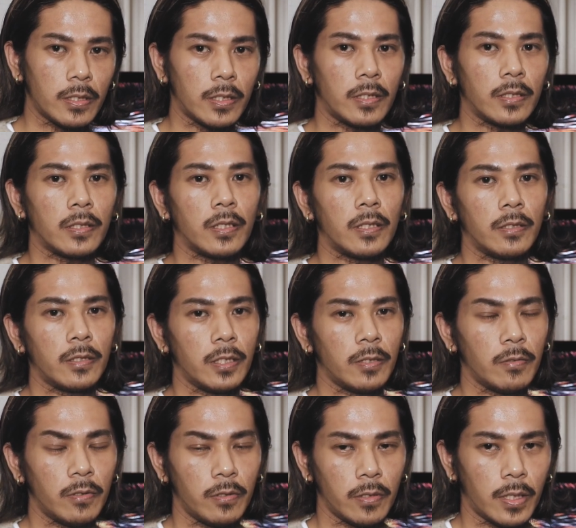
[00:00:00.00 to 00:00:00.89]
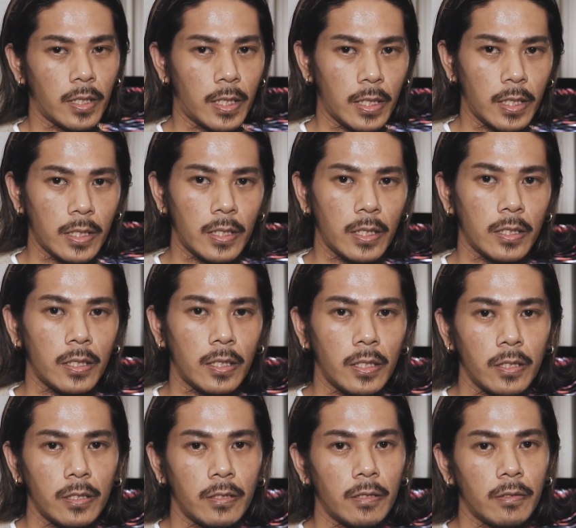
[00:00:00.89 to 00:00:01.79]
じゃんさんの体に
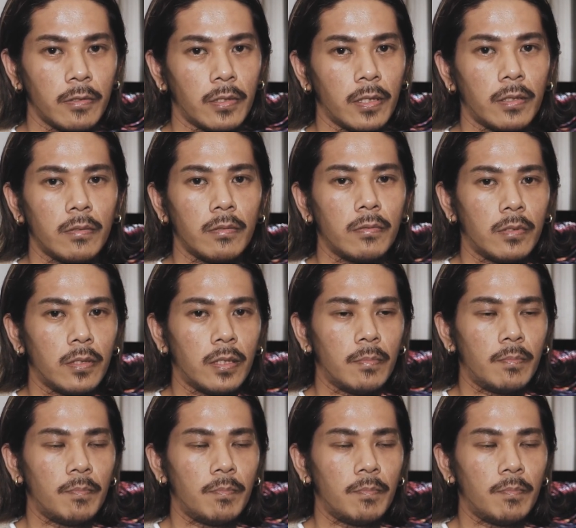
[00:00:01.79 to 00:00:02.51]
入ってるタトゥーが